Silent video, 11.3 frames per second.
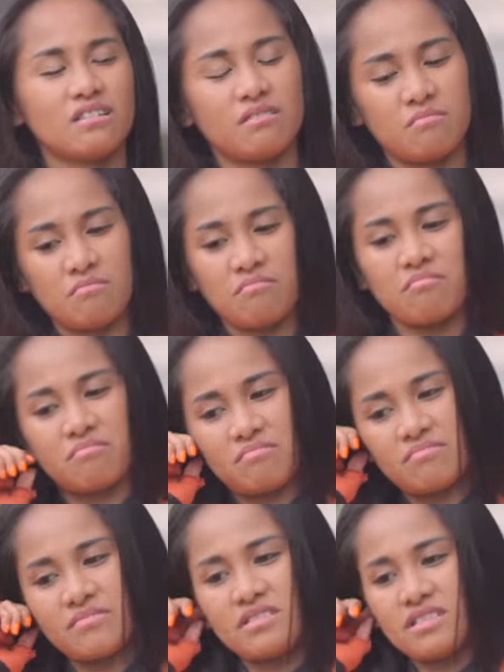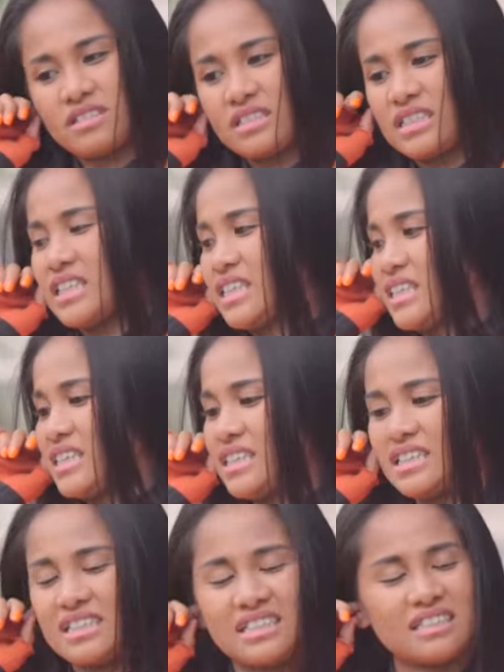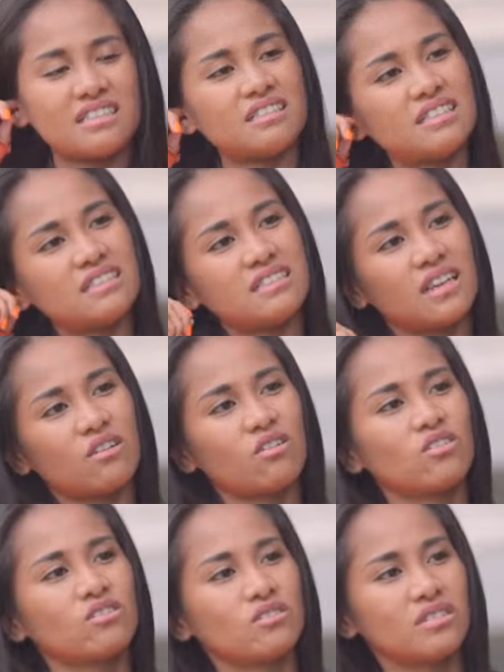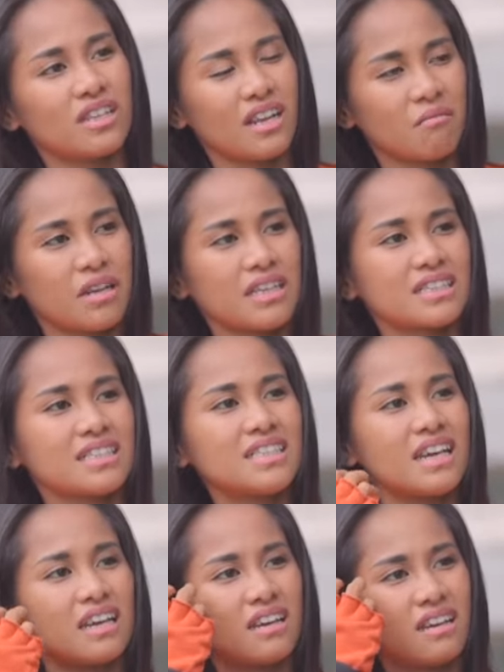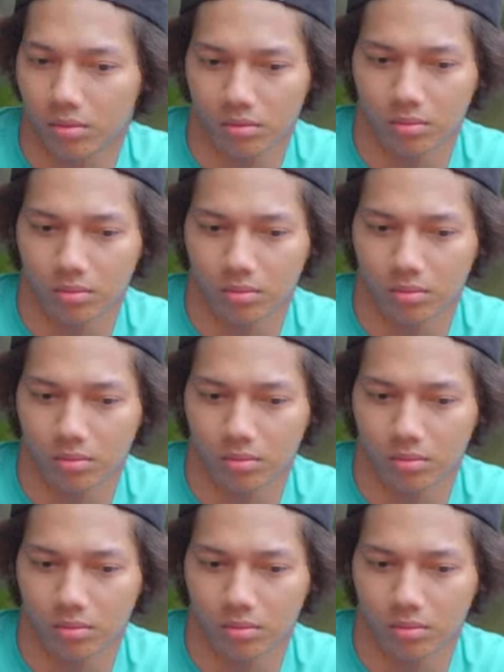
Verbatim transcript: Kenapa, Mbak? Hmm, si Seno sering main kesini ya?